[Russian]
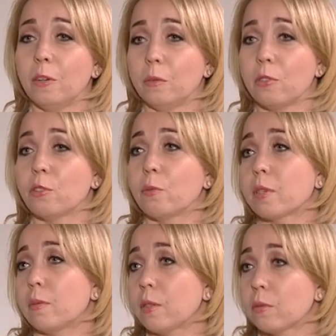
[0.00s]
Поняли, что
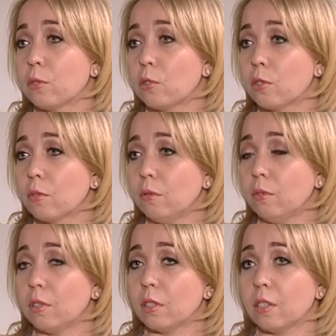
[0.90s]
проблемы
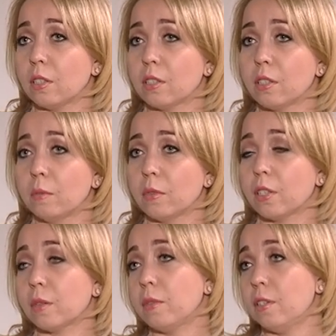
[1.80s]
существуют, и если мы
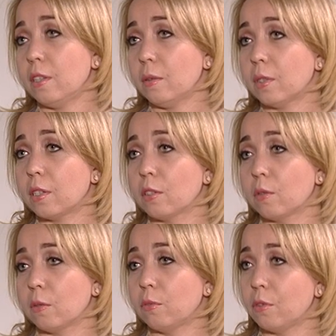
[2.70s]
не объединимся,
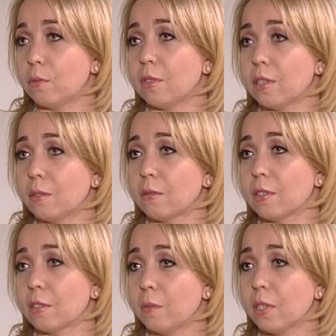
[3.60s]
не будем действовать
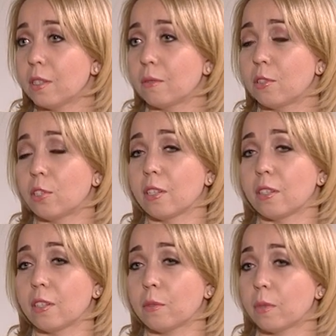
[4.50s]
совместно в
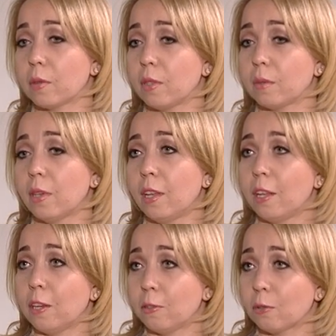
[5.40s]
решении этих проблем,
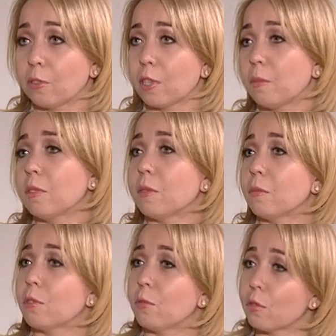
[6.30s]
то как бы нам
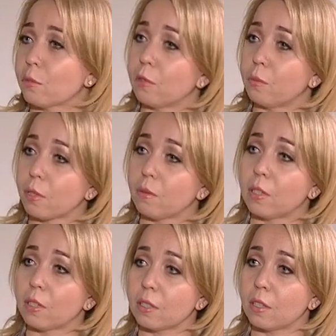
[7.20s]
сложно будет
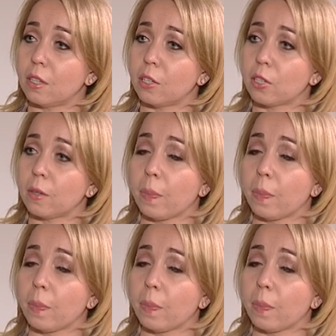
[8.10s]
продвигаться дальше.